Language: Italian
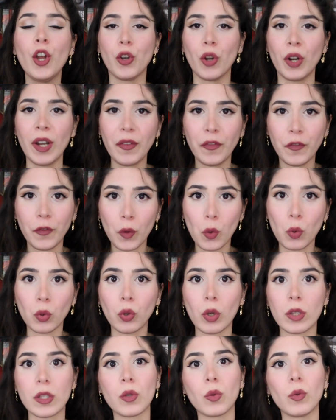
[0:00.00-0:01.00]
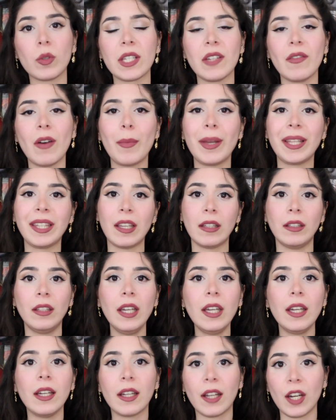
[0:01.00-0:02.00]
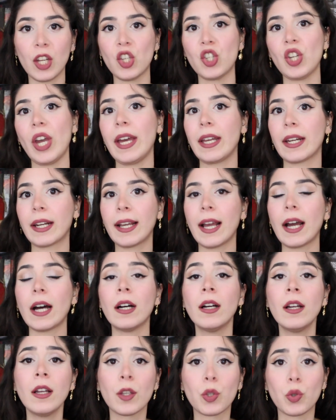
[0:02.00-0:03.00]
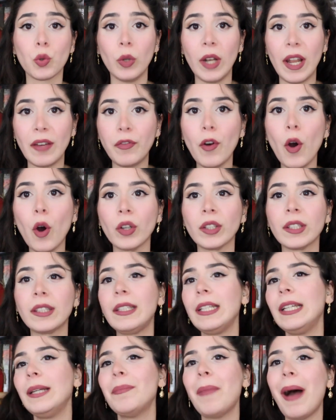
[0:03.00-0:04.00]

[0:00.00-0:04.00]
non è frutto frutto esclusivamente di ricerca sulle fonti,